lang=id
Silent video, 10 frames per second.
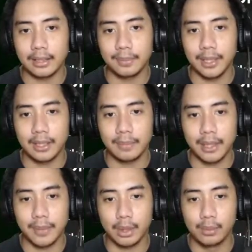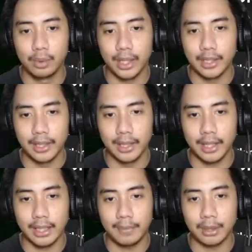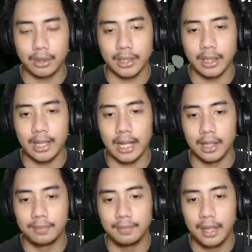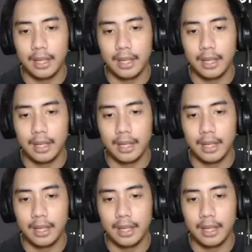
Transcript: seperti tempat-tempat kuburan gini, kita masuk aja ke dalam.